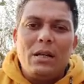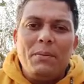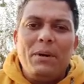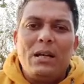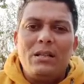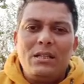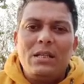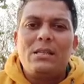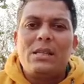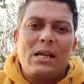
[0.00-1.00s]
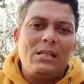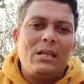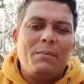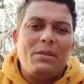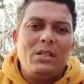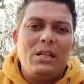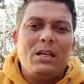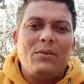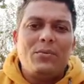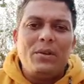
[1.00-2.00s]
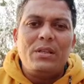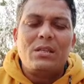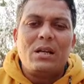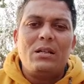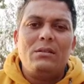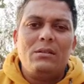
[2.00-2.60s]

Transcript: डिमांड जिस साइज का मछली का फीस का